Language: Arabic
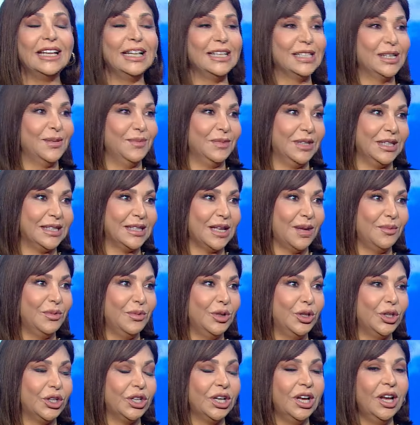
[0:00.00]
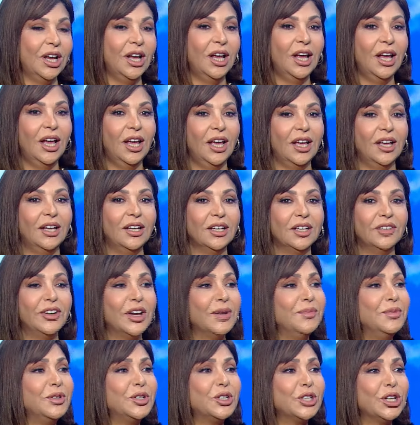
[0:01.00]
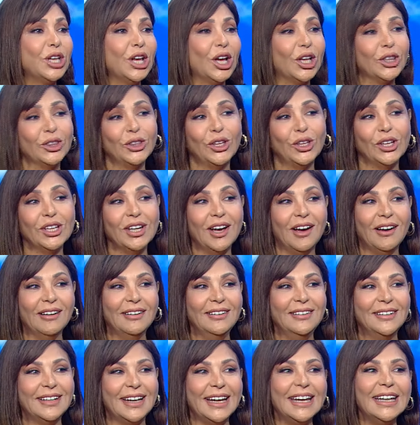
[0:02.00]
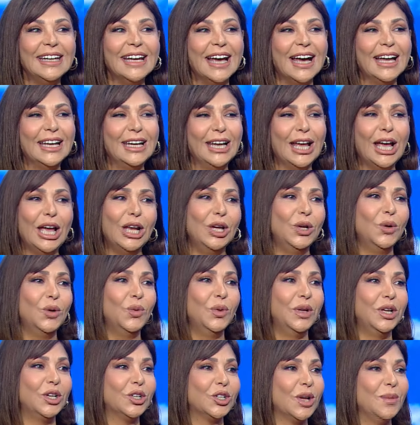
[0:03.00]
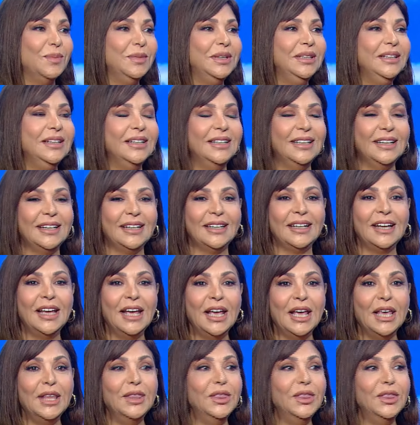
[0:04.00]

لازم تستمر آه، كفرمشكي هالضيعه الريقه الحلوه الجميله